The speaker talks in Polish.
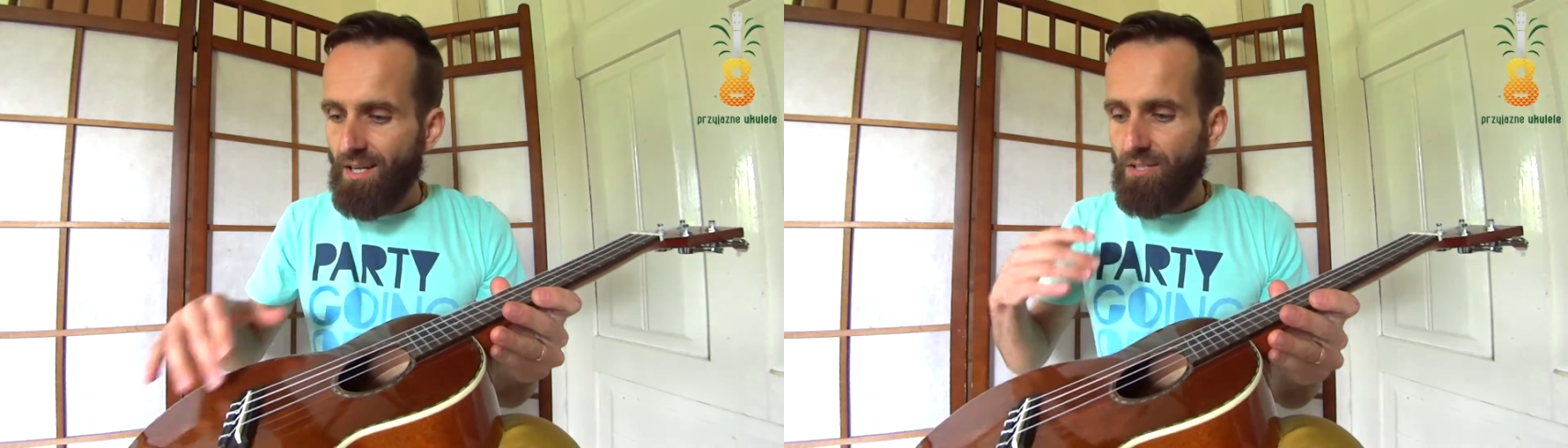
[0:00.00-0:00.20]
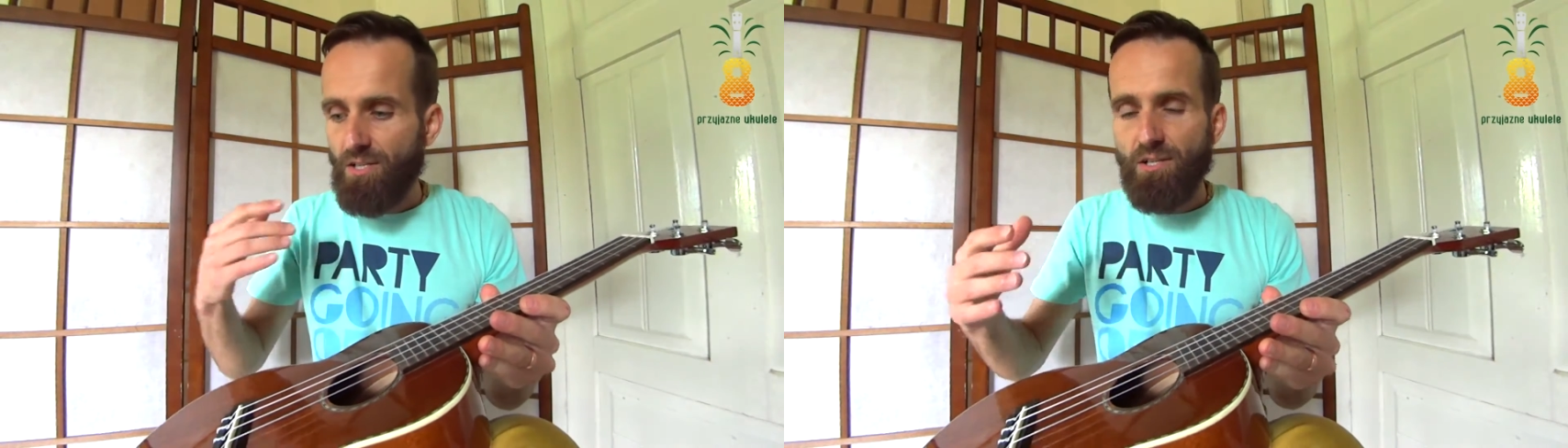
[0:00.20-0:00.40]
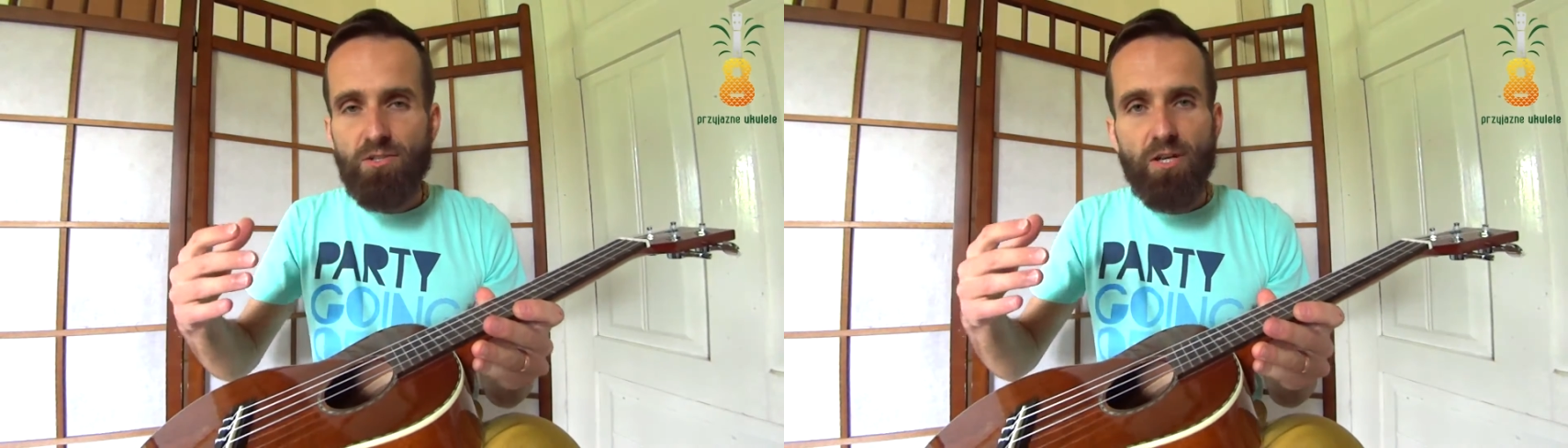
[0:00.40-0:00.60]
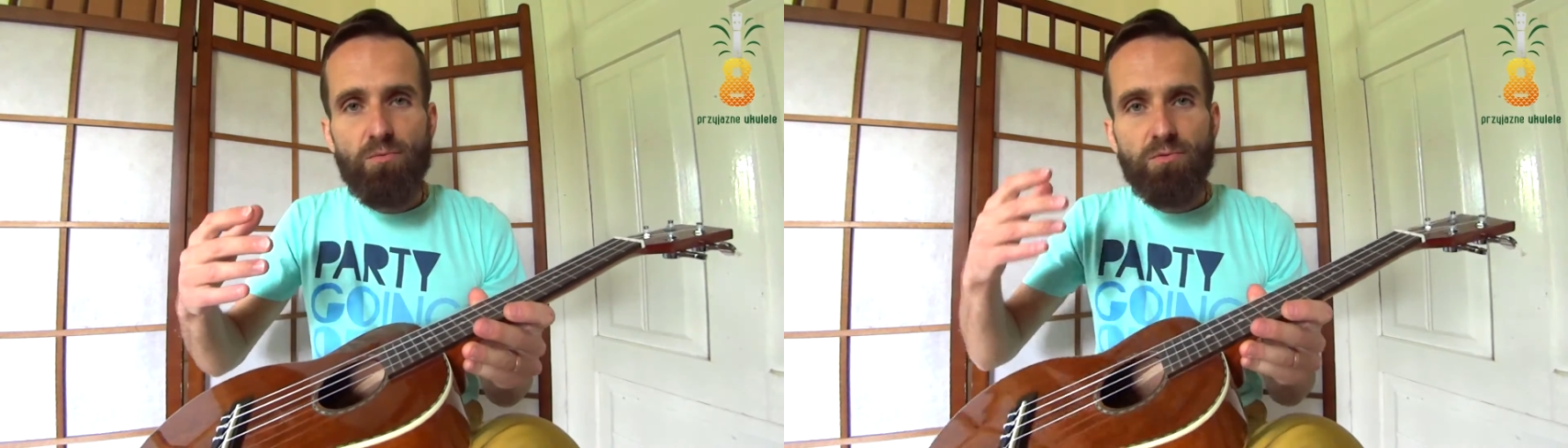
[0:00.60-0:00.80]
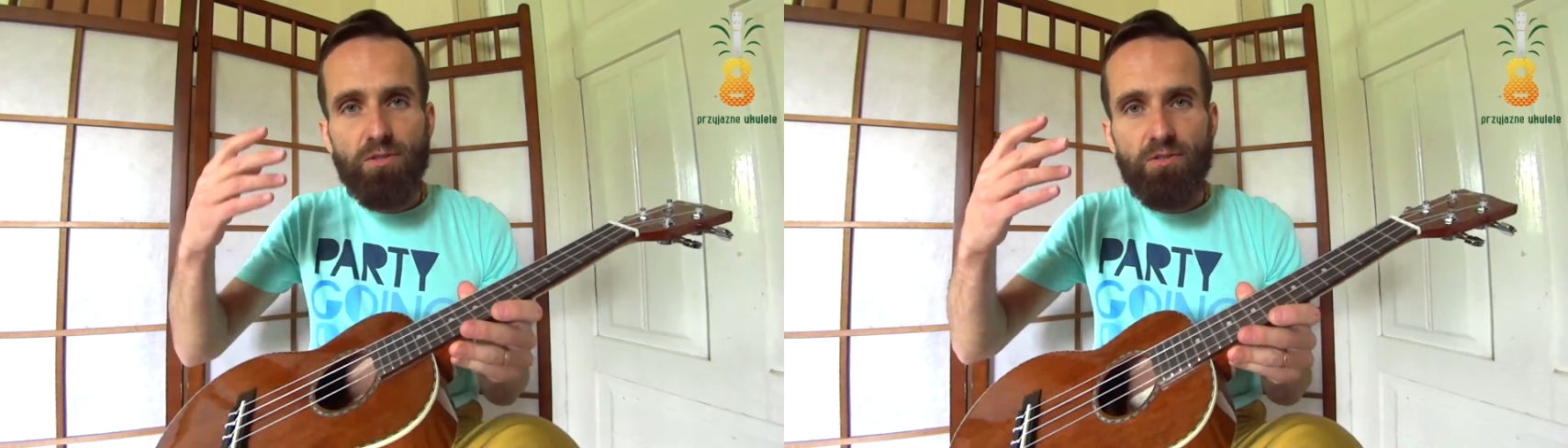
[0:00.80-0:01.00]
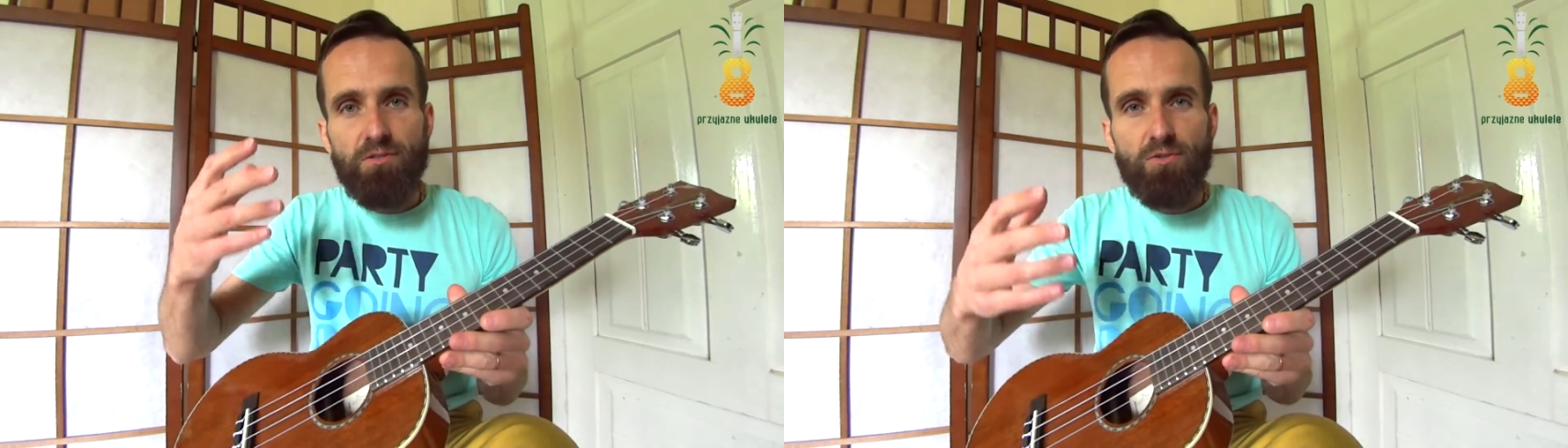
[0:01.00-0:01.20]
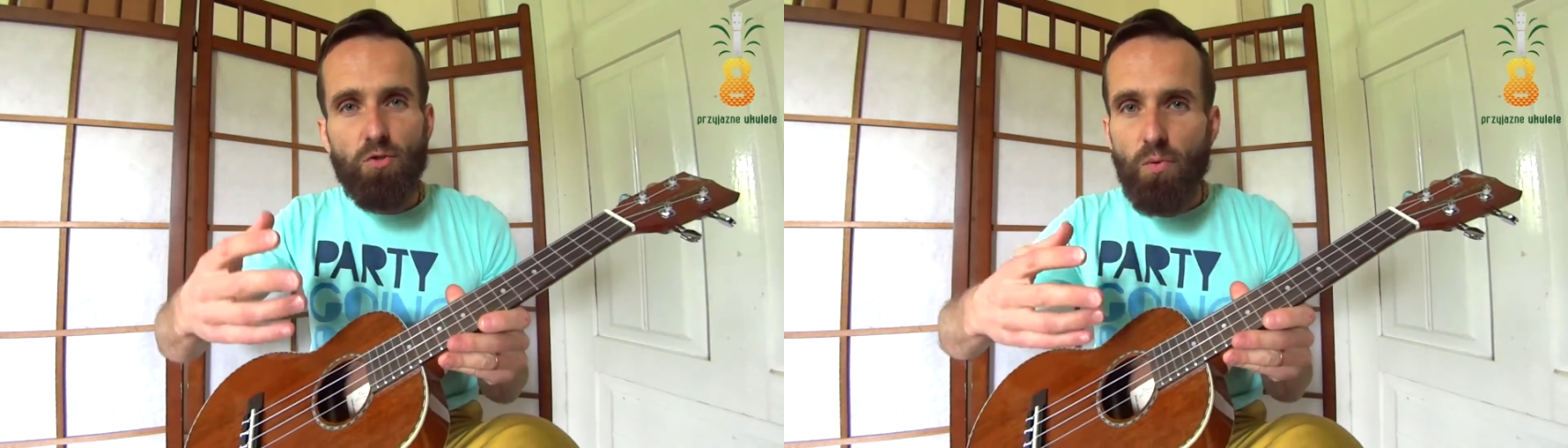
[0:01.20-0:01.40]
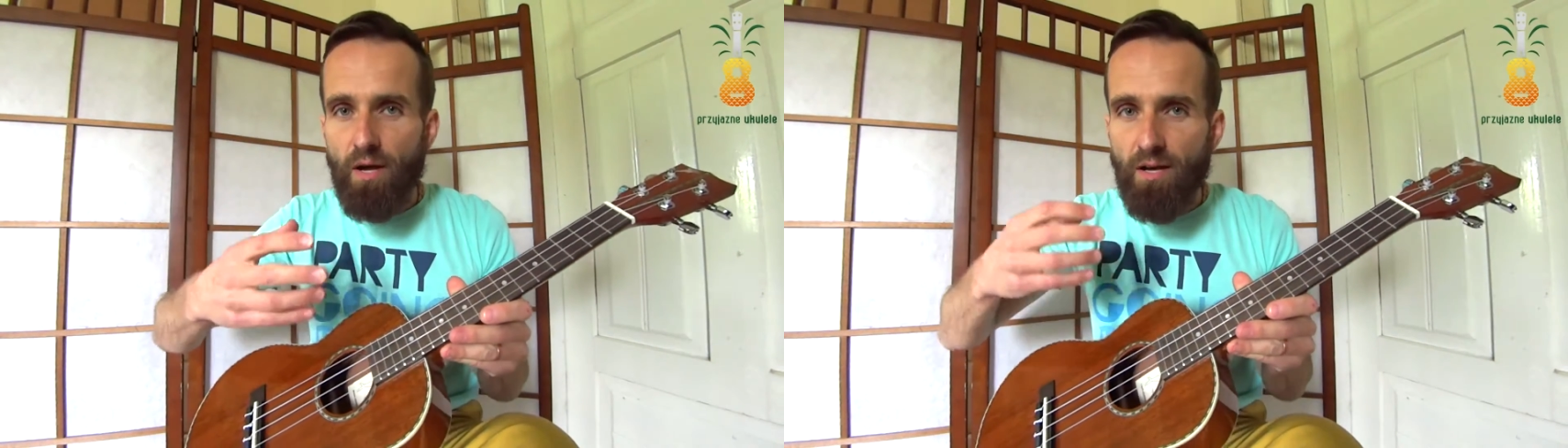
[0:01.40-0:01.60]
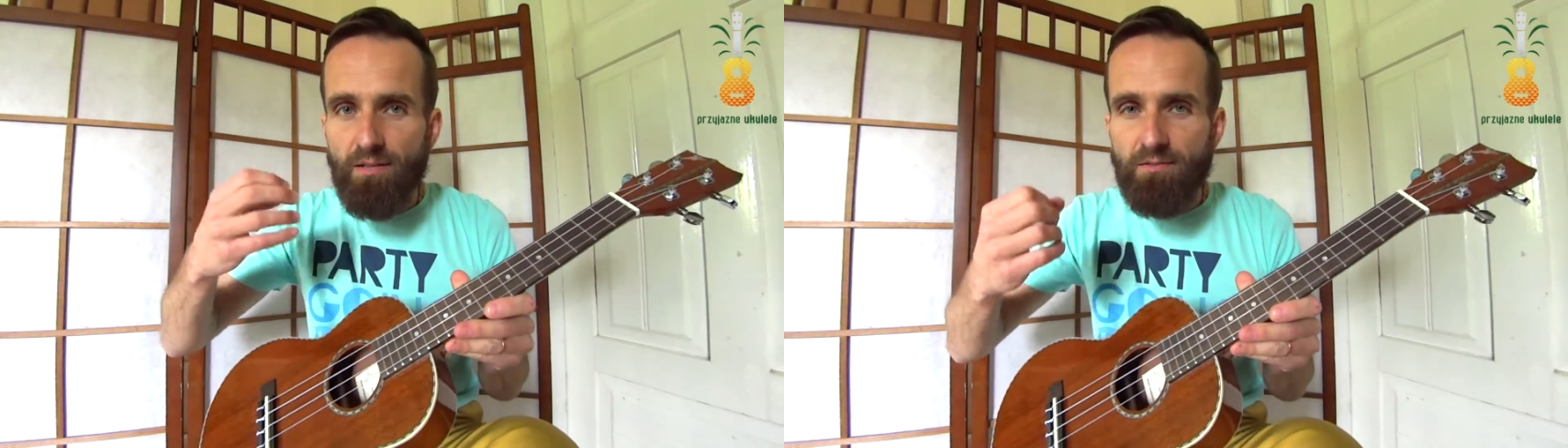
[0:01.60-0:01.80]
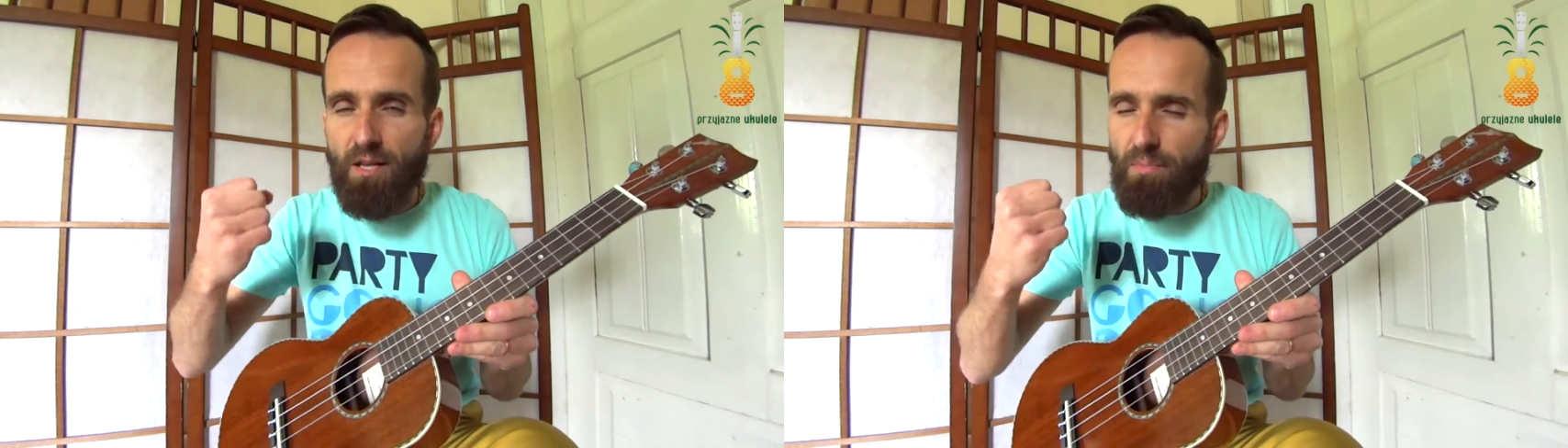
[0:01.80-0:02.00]
dzięki czemu ten
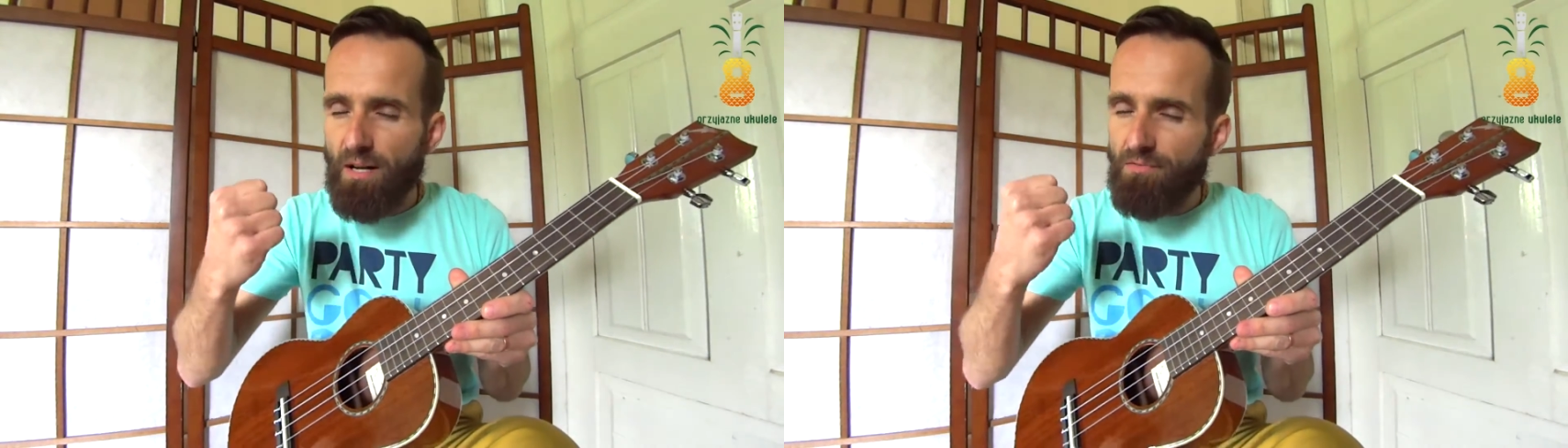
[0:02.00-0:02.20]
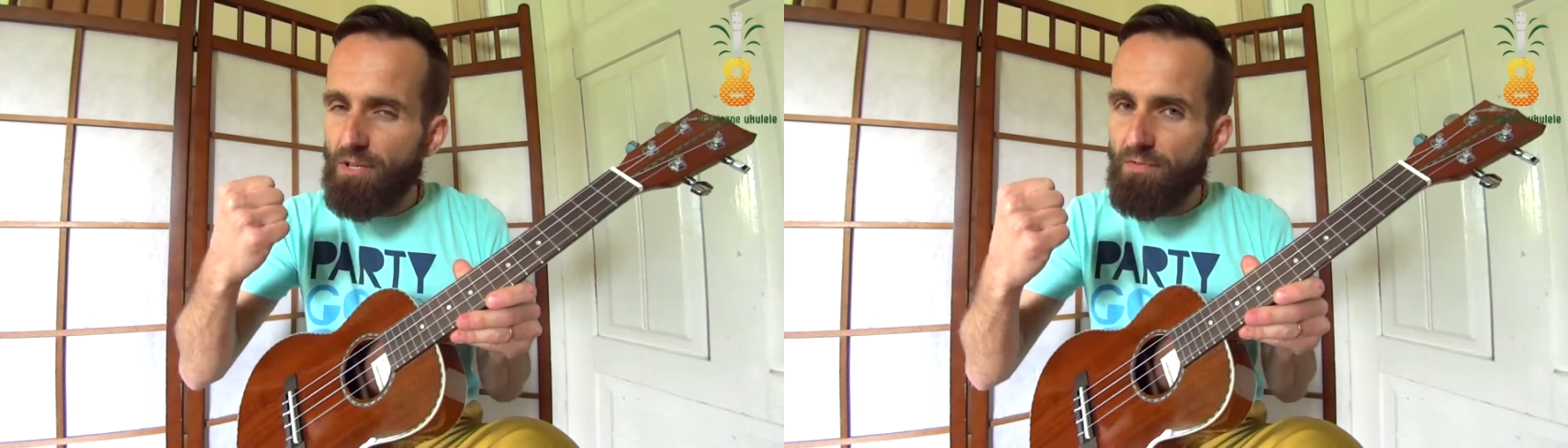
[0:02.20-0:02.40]
instrument naprawdę,